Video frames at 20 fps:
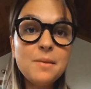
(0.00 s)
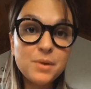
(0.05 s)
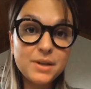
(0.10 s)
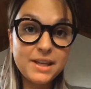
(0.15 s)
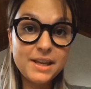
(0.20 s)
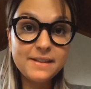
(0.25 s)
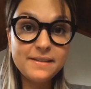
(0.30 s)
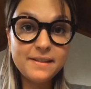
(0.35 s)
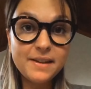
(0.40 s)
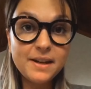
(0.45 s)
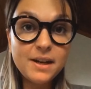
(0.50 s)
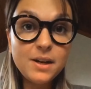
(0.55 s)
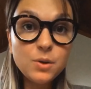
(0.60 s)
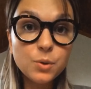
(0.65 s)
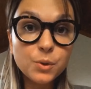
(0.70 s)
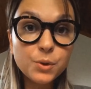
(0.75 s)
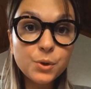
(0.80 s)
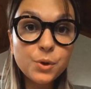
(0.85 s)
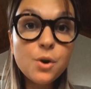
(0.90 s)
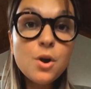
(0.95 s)
a chiedere
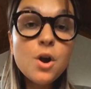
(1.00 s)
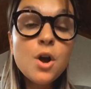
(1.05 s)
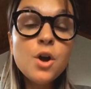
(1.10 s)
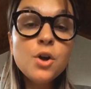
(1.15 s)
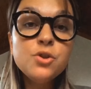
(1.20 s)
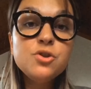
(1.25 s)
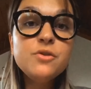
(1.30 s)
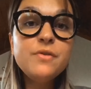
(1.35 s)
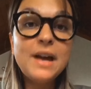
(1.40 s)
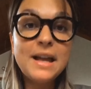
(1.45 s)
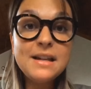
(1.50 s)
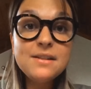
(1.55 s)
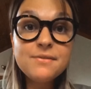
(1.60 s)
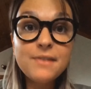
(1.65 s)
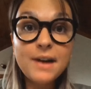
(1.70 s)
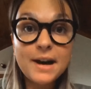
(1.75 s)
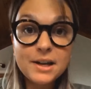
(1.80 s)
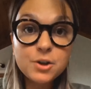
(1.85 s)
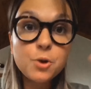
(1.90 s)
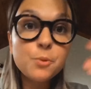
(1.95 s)
loro dov'è il
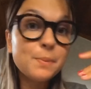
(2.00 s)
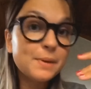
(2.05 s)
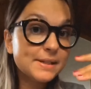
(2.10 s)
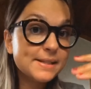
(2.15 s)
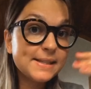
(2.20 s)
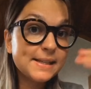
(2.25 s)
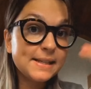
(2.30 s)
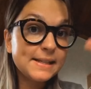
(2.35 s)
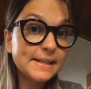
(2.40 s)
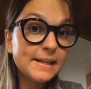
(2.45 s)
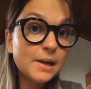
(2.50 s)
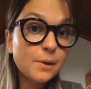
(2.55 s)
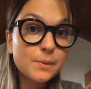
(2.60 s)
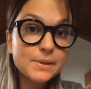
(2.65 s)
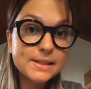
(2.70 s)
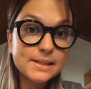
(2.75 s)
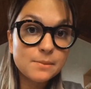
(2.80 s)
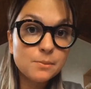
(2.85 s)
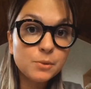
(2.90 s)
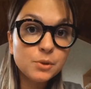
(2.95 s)
varco per salire
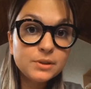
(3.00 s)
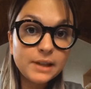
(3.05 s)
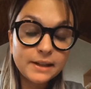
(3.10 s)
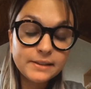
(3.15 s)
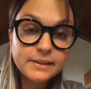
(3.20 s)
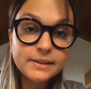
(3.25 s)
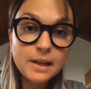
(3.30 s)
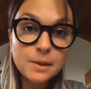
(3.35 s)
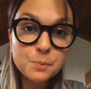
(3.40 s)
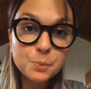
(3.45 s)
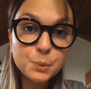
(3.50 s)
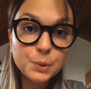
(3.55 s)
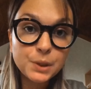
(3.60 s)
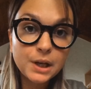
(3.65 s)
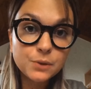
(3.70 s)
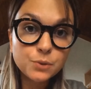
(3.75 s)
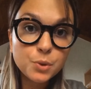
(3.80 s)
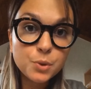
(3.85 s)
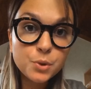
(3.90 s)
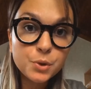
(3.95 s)
questa montagna del
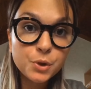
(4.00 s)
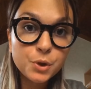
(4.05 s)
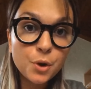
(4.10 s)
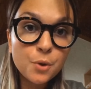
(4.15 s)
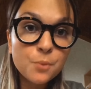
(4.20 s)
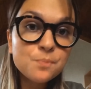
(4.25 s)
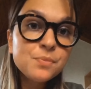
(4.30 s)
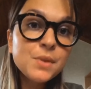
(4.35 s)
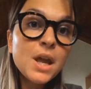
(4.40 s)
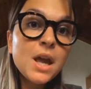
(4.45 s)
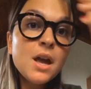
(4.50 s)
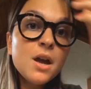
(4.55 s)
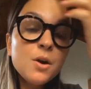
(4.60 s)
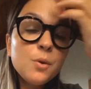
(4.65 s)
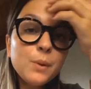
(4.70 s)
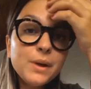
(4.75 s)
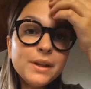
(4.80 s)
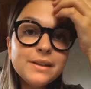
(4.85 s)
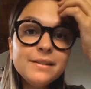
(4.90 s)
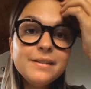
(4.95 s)
purgatorio.
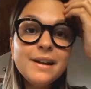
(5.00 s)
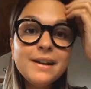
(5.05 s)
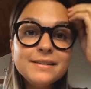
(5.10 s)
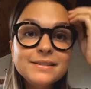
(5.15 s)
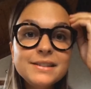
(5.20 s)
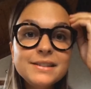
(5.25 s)
Quindi Dante e